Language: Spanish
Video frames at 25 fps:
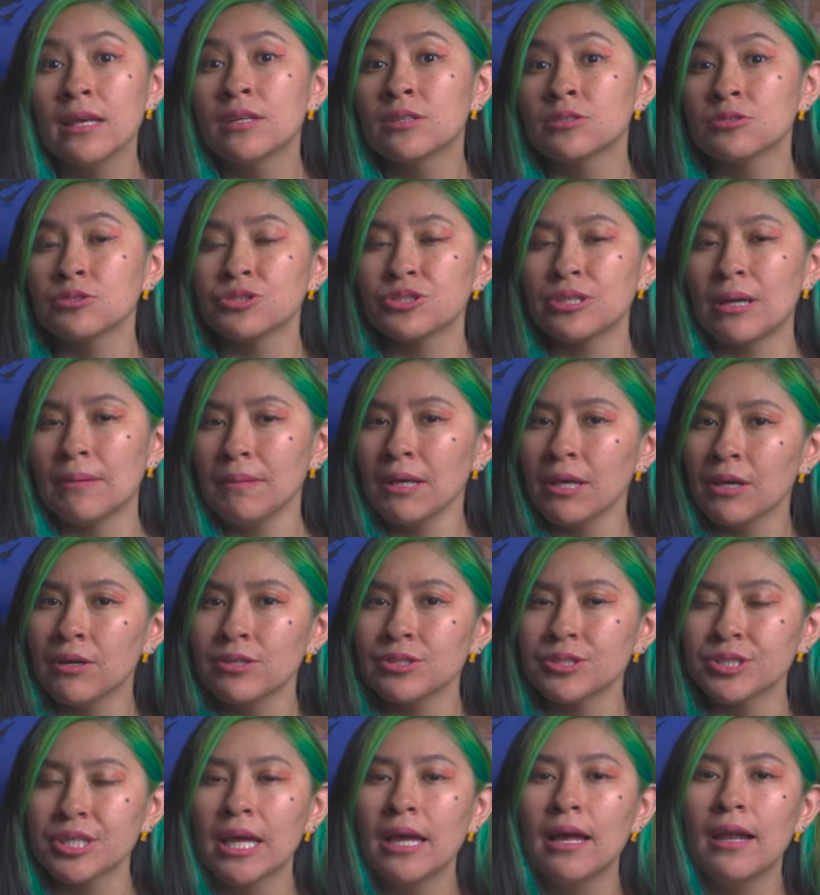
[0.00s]
Sus
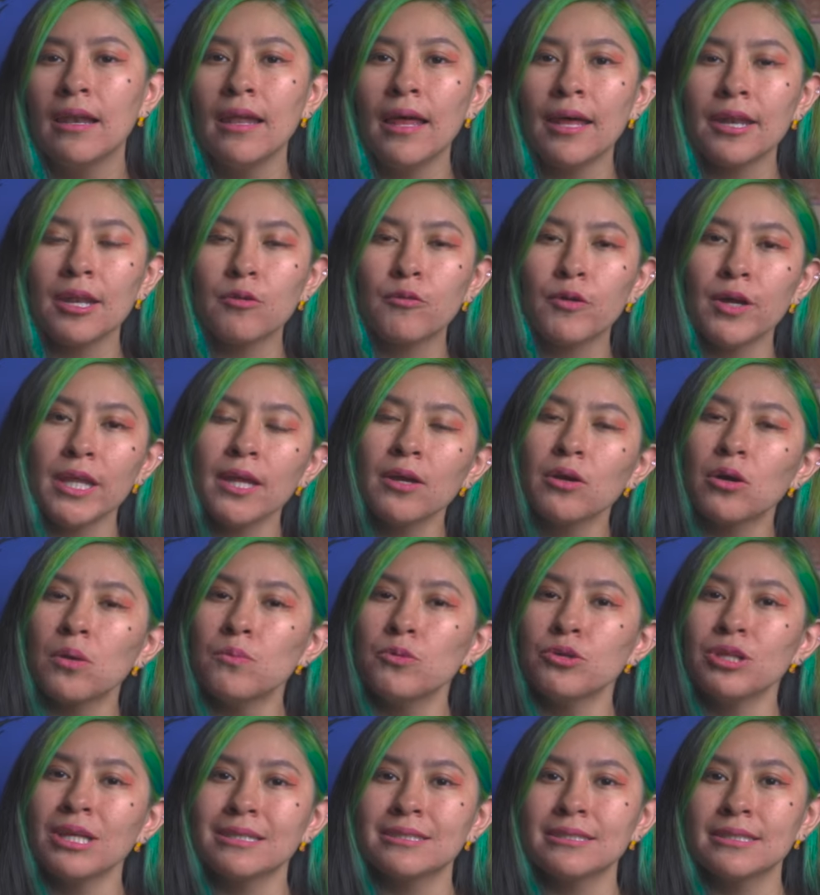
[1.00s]
amigos la recuerdan
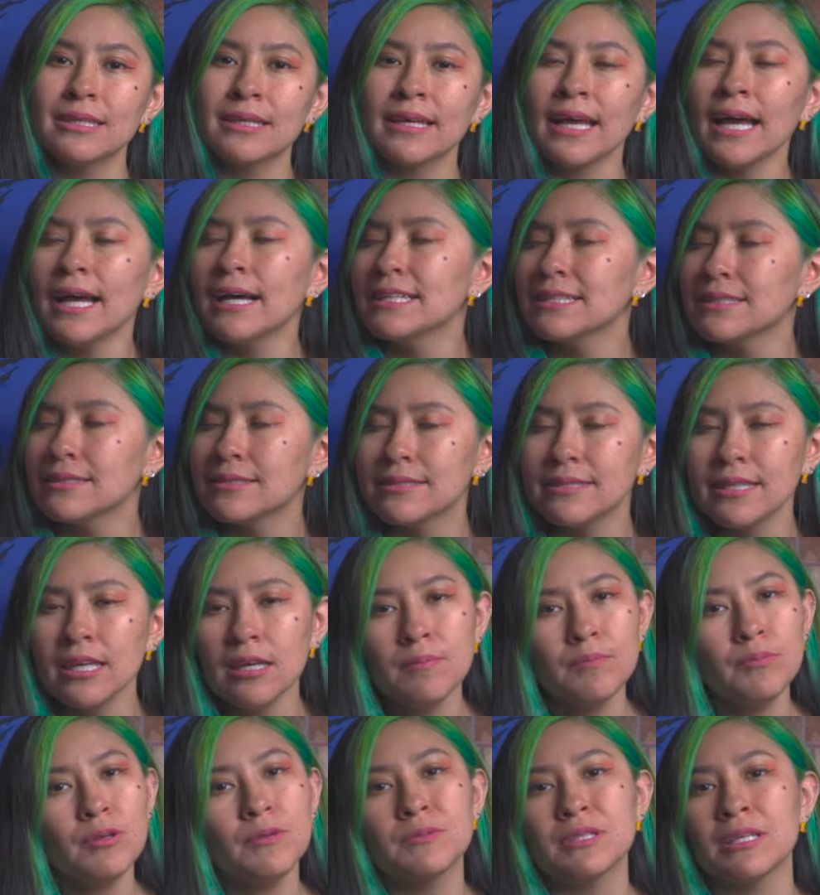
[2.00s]
como una chica
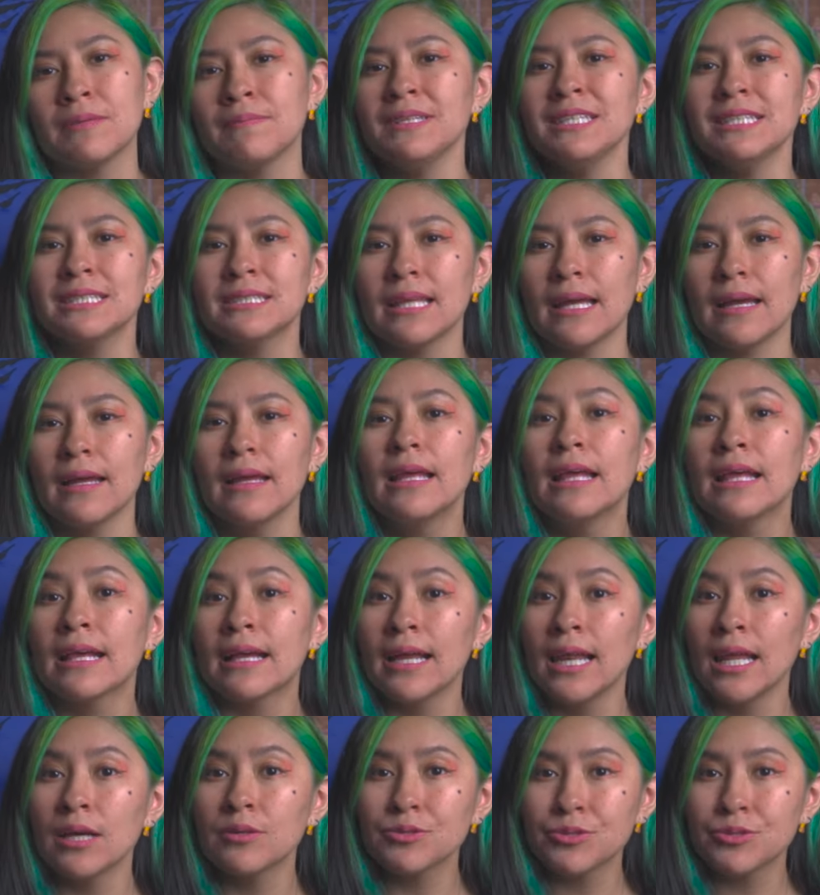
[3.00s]
siempre optimista, que le